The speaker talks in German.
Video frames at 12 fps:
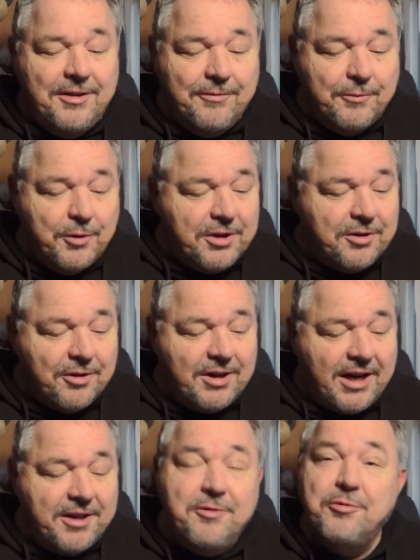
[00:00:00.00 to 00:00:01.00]
wo ich noch
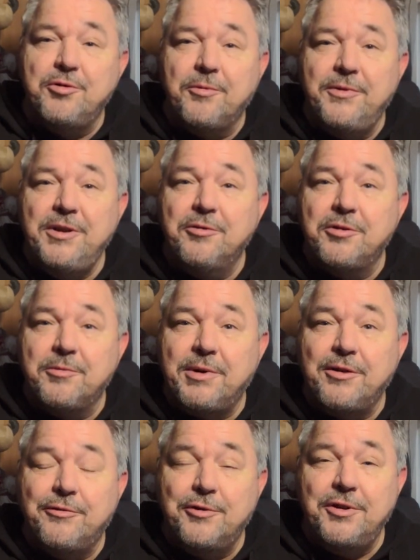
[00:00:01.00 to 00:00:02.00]
kein YouTube-Video drüber
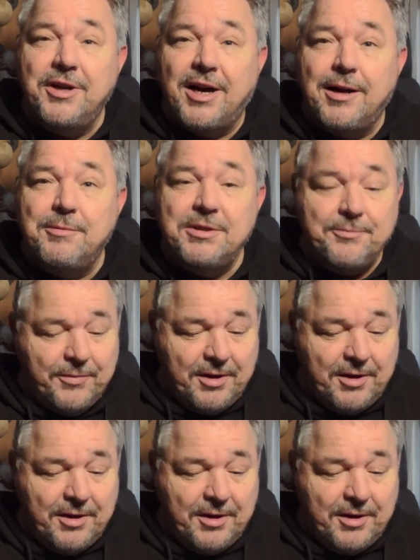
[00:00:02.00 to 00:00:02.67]
gefunden habe.